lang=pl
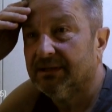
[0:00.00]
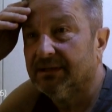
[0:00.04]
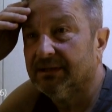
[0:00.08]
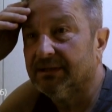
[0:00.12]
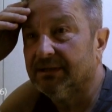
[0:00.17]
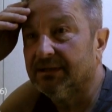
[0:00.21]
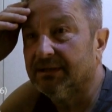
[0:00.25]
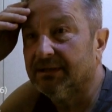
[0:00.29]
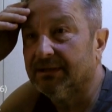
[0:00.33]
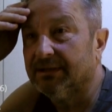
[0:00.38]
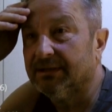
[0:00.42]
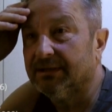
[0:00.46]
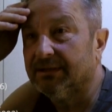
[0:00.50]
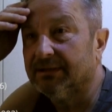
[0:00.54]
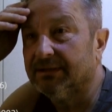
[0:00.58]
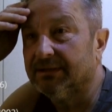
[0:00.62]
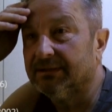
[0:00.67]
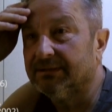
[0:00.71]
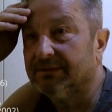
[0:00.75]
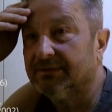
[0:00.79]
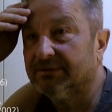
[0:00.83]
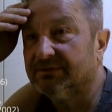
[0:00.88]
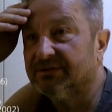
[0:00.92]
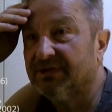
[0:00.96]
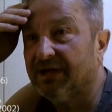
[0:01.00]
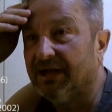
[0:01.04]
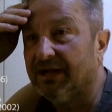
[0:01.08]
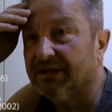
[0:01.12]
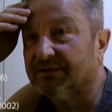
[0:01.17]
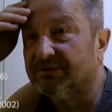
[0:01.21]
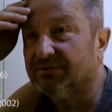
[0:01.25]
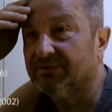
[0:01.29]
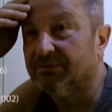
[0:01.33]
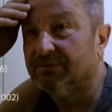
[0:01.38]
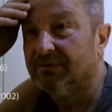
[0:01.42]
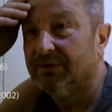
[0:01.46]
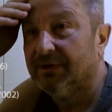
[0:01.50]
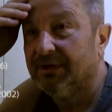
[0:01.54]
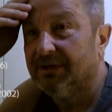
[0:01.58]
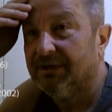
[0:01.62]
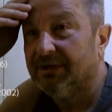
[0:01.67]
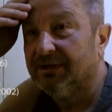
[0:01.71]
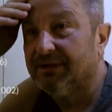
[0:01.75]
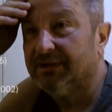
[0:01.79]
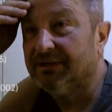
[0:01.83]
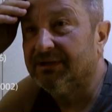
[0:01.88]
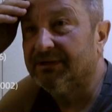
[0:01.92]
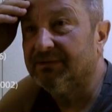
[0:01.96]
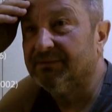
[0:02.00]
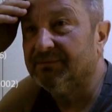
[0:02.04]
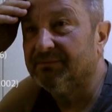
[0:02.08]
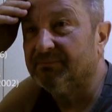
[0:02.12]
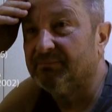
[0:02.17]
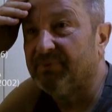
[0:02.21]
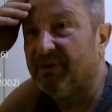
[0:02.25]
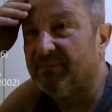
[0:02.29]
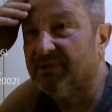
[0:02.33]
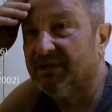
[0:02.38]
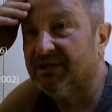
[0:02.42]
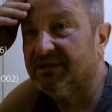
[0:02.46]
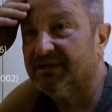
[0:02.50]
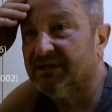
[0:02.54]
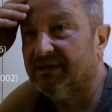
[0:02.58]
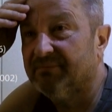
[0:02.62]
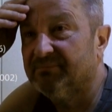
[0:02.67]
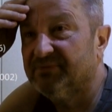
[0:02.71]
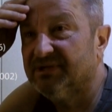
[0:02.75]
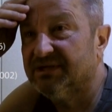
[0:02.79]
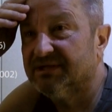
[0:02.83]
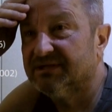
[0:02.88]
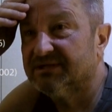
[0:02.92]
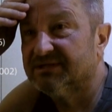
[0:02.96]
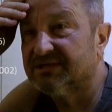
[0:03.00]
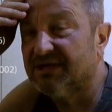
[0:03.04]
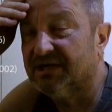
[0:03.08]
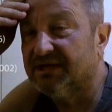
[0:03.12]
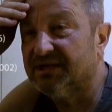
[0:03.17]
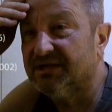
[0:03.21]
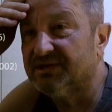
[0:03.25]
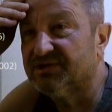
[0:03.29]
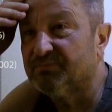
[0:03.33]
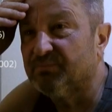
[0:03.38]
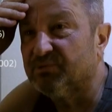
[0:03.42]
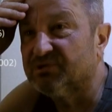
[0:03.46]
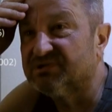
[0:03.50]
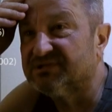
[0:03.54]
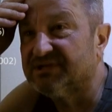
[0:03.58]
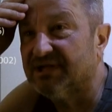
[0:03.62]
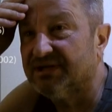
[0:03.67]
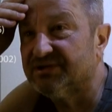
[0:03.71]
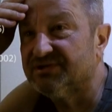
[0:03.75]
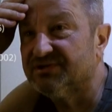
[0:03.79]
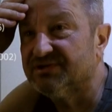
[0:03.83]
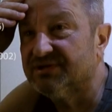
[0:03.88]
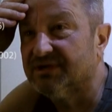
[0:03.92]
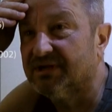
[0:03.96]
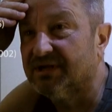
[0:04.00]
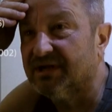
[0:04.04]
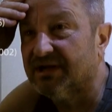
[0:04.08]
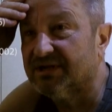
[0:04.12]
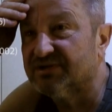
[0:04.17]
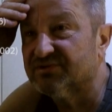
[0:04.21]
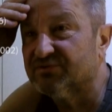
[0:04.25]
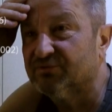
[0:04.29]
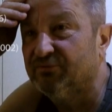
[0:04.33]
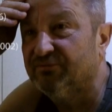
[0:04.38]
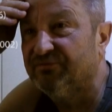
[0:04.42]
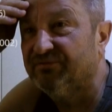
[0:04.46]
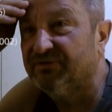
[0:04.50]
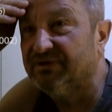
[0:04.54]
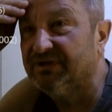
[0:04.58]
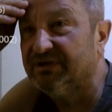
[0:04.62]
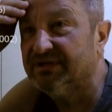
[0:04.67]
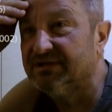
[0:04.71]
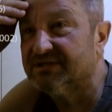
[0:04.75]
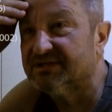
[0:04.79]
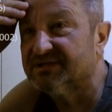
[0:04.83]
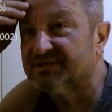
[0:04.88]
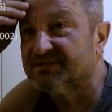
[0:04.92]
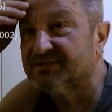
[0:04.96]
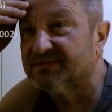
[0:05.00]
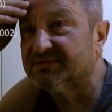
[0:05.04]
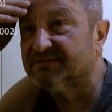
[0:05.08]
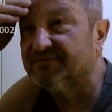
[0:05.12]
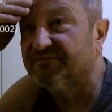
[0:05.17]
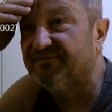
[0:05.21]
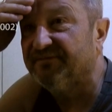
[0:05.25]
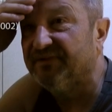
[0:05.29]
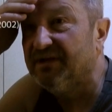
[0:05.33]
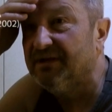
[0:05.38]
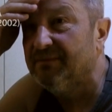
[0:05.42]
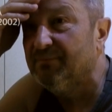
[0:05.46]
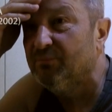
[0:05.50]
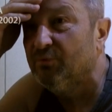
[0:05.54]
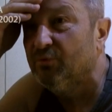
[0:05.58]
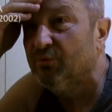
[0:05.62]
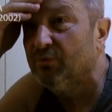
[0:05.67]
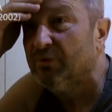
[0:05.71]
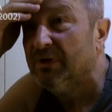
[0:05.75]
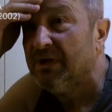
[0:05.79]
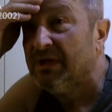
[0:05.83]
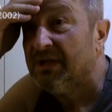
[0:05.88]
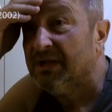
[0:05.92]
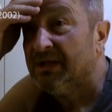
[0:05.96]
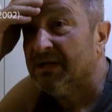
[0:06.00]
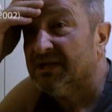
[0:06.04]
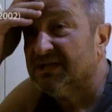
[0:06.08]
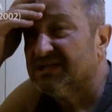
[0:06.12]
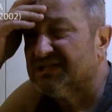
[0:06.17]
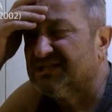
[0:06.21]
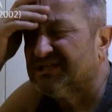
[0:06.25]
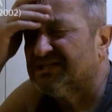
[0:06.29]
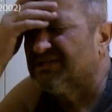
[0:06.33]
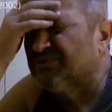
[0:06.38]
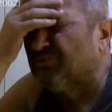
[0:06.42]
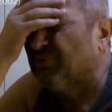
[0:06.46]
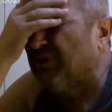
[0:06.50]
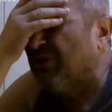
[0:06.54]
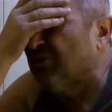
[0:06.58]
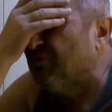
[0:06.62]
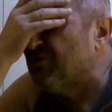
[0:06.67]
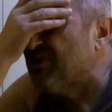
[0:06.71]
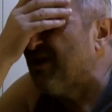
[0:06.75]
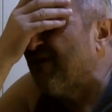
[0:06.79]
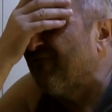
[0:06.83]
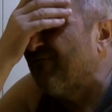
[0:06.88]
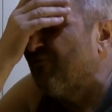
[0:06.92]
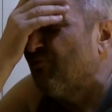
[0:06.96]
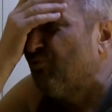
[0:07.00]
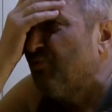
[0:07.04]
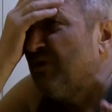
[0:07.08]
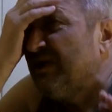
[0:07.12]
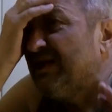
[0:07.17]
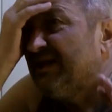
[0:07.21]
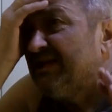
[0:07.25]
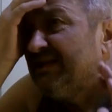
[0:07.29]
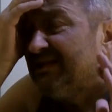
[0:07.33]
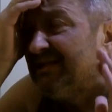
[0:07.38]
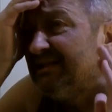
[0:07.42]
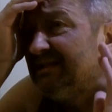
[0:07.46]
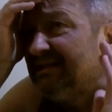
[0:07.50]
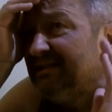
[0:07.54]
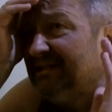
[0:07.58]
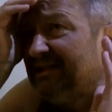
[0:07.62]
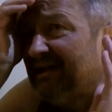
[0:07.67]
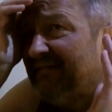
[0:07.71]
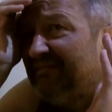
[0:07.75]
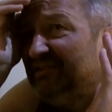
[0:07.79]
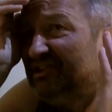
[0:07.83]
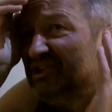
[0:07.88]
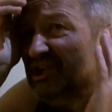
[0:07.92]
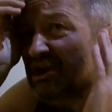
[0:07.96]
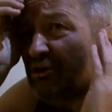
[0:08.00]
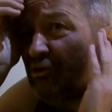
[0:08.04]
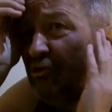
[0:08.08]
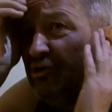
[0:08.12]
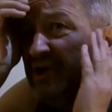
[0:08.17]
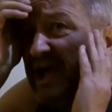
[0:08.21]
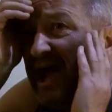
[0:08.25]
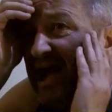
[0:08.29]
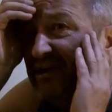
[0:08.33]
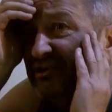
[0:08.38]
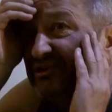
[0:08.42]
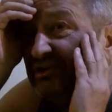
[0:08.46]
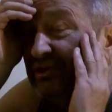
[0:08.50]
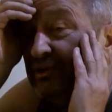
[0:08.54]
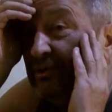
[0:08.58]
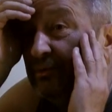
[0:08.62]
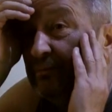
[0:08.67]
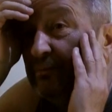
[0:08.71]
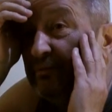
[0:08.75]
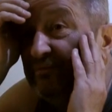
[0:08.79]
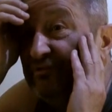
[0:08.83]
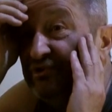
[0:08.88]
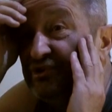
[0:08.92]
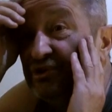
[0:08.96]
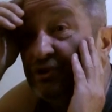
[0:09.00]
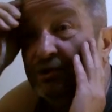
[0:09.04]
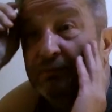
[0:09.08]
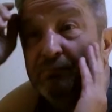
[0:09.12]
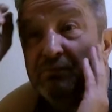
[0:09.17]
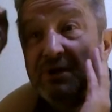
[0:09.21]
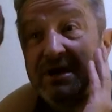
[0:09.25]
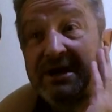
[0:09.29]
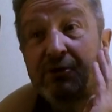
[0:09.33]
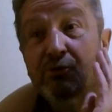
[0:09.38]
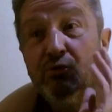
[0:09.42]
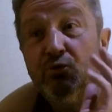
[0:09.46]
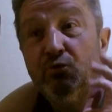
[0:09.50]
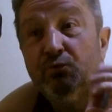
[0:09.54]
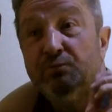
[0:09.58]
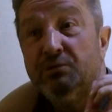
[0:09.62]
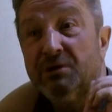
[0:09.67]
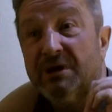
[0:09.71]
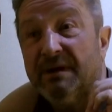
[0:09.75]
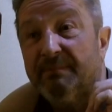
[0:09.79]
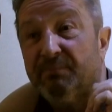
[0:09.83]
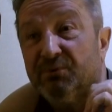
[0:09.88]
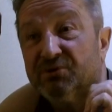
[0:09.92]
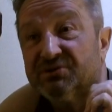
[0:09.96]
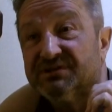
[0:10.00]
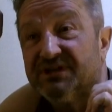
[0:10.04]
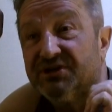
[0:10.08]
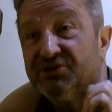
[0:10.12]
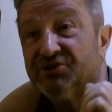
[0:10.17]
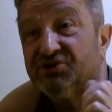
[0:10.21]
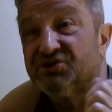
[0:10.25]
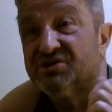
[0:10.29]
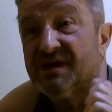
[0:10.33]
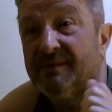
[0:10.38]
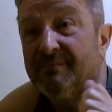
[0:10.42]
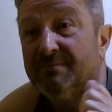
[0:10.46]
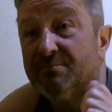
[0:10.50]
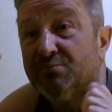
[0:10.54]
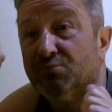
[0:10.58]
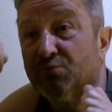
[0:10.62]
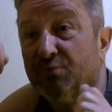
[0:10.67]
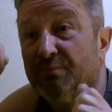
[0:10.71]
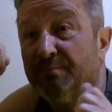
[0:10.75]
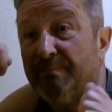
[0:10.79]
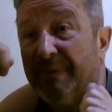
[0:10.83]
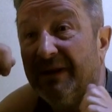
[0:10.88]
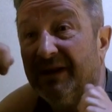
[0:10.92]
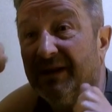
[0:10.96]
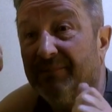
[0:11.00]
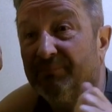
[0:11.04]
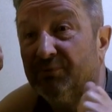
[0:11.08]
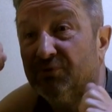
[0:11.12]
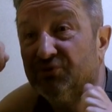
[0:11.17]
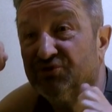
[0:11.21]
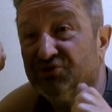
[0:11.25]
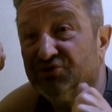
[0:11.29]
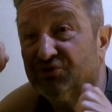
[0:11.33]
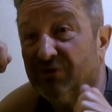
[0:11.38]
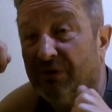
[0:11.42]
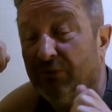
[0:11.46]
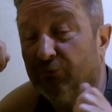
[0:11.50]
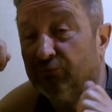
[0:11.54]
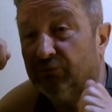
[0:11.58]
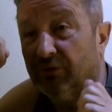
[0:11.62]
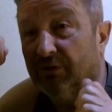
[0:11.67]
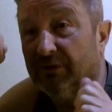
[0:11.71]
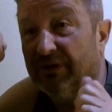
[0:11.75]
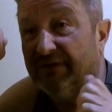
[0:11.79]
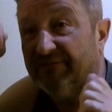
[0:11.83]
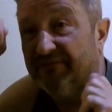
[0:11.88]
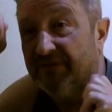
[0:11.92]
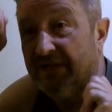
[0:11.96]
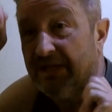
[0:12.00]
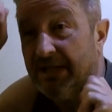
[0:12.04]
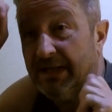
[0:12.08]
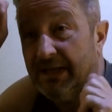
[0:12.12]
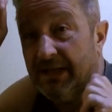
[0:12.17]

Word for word: y, do teatru i pamięta mnie z jakiejś postaci kreskówki, z filmu, z którego ja w ogóle nawet nie kojarzę. I on mówi, że to była jego ulubiona postać. I czy ja mógł pana prosić o autograf,